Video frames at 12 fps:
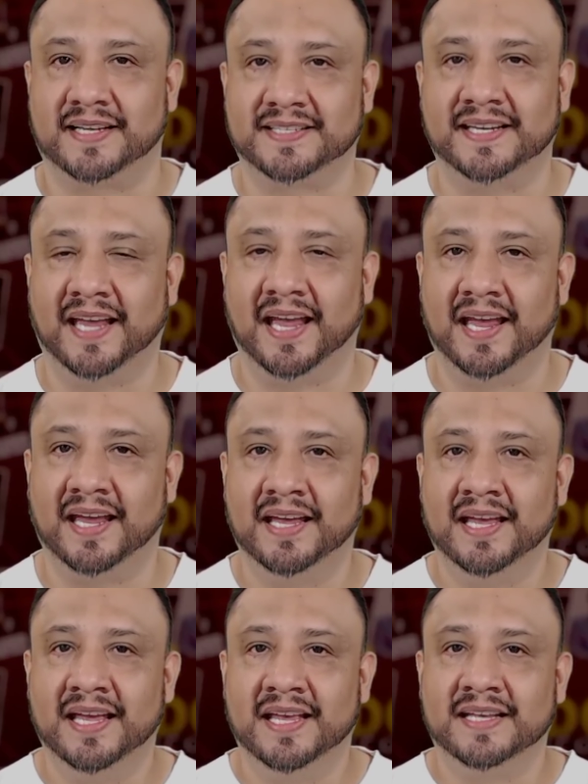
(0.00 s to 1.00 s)
Así que
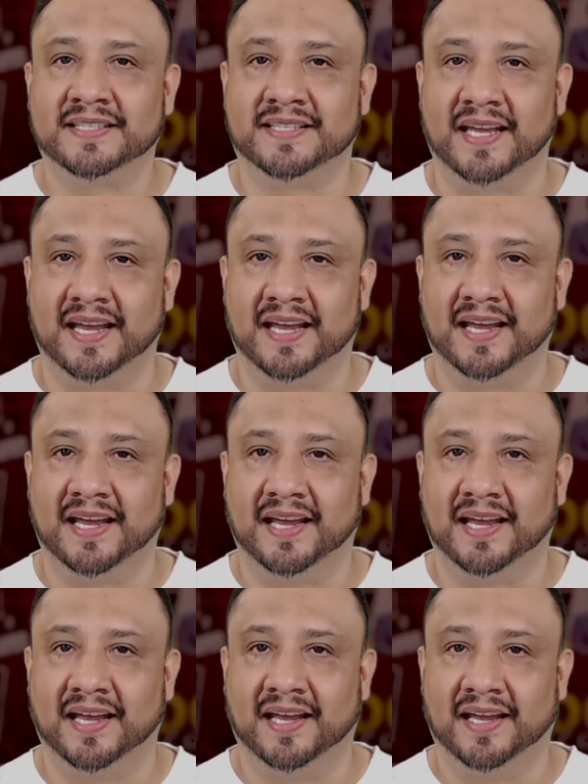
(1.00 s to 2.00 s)

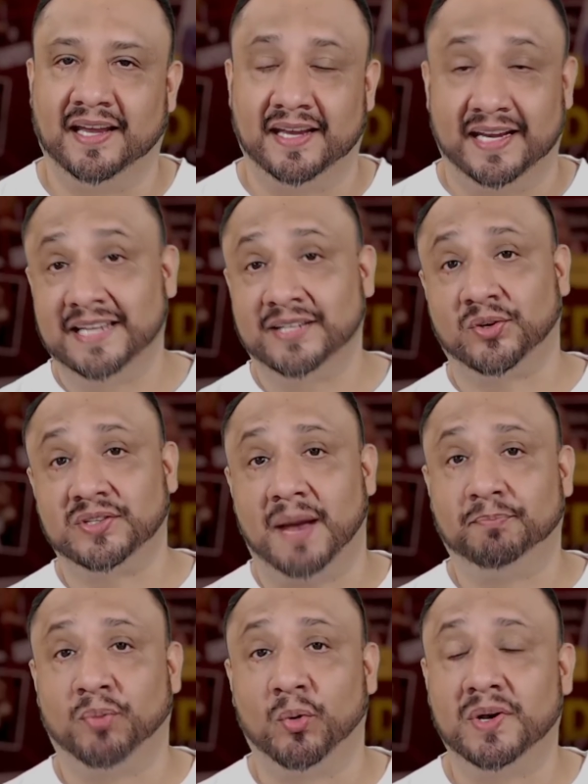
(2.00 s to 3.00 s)
se hizo
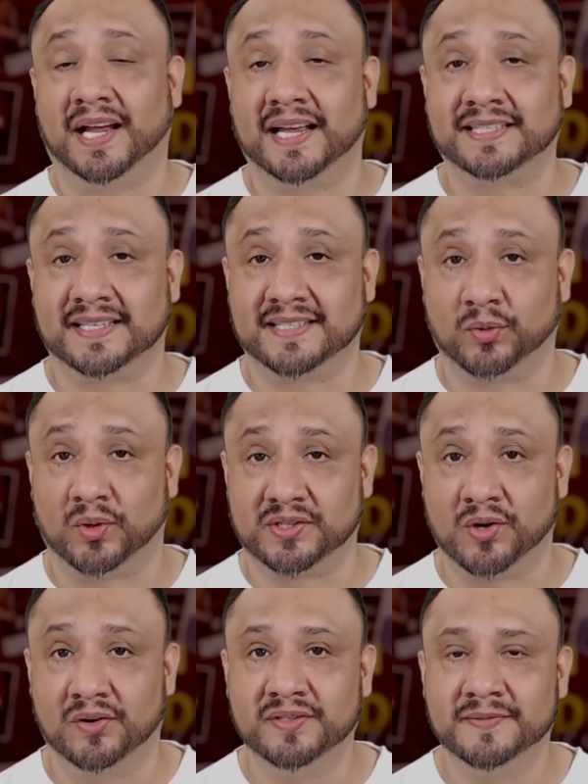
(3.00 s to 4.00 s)
ya pública esta
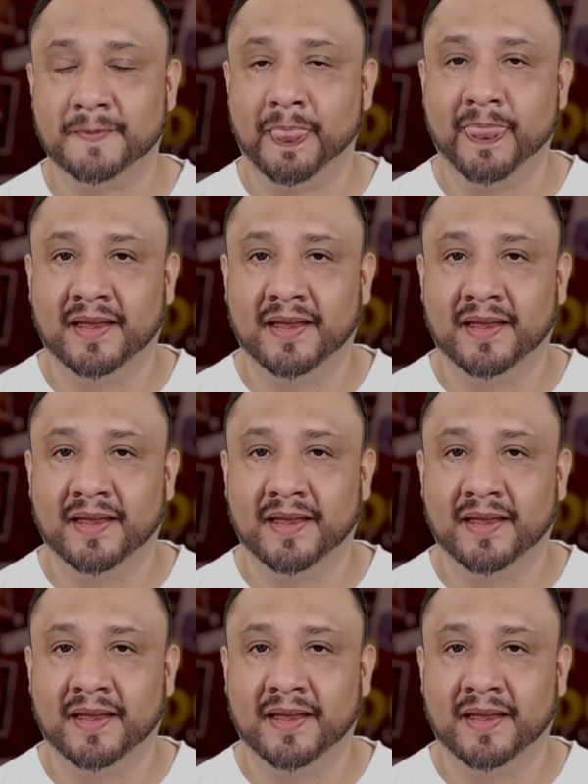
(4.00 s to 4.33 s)
situación